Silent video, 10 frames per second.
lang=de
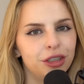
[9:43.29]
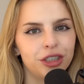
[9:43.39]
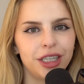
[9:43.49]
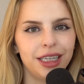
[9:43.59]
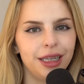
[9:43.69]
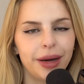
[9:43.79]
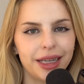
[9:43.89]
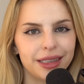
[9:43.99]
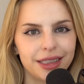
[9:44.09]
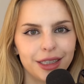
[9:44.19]
verstehen die
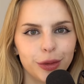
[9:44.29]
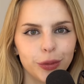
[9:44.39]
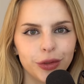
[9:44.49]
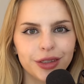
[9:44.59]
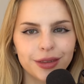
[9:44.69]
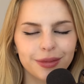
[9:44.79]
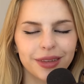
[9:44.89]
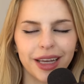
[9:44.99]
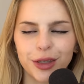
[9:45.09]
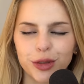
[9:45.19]
beiden sich gut.
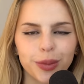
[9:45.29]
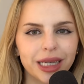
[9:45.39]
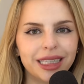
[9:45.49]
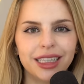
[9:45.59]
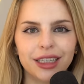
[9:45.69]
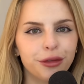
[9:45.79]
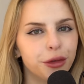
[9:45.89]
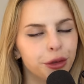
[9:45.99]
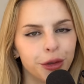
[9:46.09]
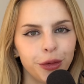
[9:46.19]
Da springt dieser
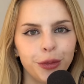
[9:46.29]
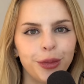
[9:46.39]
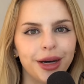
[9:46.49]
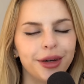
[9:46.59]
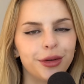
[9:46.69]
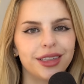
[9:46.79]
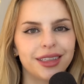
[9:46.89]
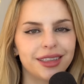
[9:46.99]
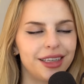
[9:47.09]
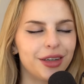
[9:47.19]
Funke über und
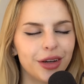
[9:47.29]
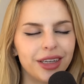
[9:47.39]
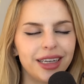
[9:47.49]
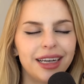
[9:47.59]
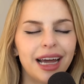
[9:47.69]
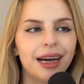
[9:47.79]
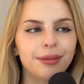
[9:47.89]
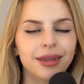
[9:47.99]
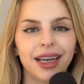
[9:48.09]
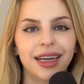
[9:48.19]
sie können den
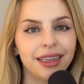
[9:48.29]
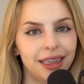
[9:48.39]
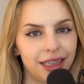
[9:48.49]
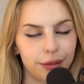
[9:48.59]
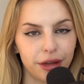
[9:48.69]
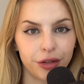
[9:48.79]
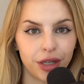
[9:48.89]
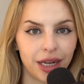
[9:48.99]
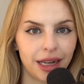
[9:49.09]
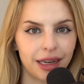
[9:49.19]
Abend lang nicht mehr
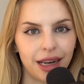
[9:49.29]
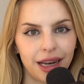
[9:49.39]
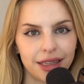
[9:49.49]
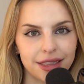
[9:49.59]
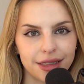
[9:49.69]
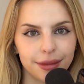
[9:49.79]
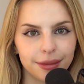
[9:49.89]
voneinander lassen.